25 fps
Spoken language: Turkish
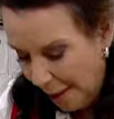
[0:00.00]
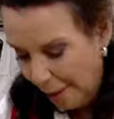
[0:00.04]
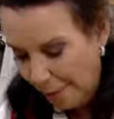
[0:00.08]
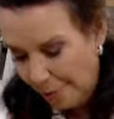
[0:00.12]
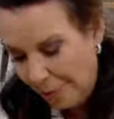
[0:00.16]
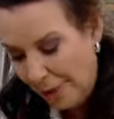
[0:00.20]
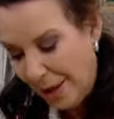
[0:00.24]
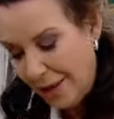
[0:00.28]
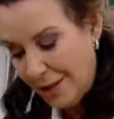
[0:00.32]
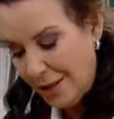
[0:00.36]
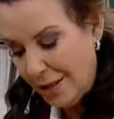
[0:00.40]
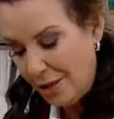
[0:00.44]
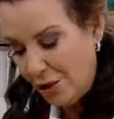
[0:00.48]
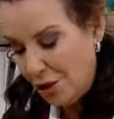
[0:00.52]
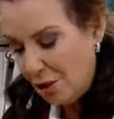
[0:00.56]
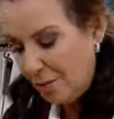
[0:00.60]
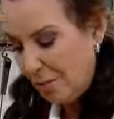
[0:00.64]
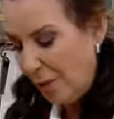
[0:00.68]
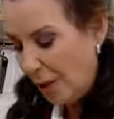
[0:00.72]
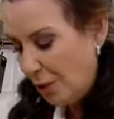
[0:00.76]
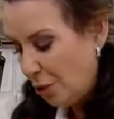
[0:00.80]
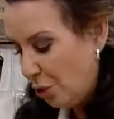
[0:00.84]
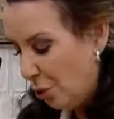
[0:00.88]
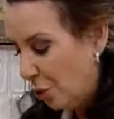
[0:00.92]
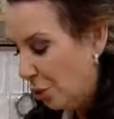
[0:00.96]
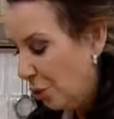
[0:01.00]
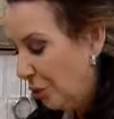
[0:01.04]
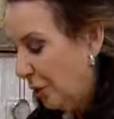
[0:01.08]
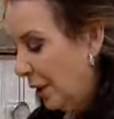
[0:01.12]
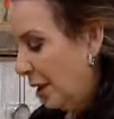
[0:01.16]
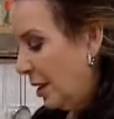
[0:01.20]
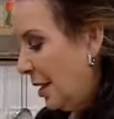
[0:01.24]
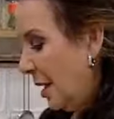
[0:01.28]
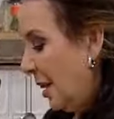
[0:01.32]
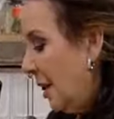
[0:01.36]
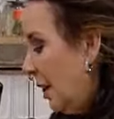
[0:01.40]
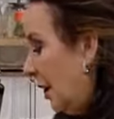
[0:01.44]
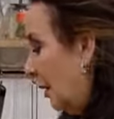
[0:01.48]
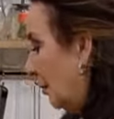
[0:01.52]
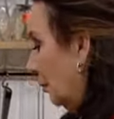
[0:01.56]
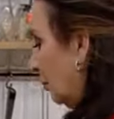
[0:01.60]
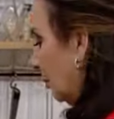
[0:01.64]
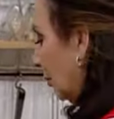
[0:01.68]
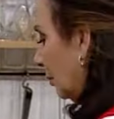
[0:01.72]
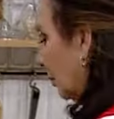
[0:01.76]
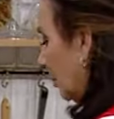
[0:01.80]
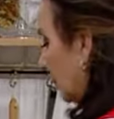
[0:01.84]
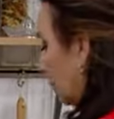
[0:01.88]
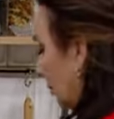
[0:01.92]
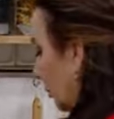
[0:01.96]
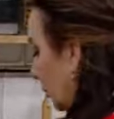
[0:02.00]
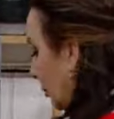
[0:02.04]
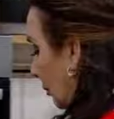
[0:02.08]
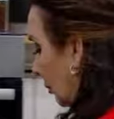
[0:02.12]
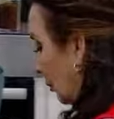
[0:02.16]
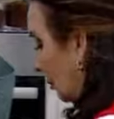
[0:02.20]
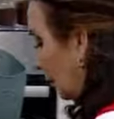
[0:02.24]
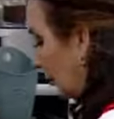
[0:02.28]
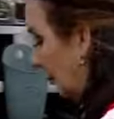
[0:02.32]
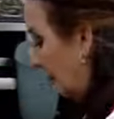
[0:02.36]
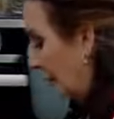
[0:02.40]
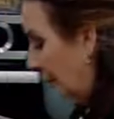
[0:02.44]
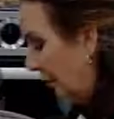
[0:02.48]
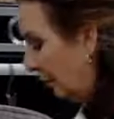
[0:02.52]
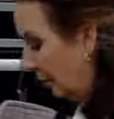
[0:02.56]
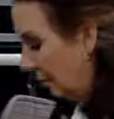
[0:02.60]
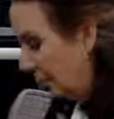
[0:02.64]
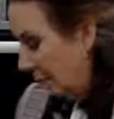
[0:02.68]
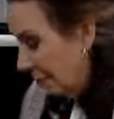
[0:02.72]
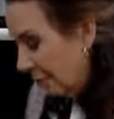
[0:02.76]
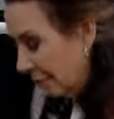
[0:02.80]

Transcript: ben yarışmak zorunda değilim. Ama biz hep şey ya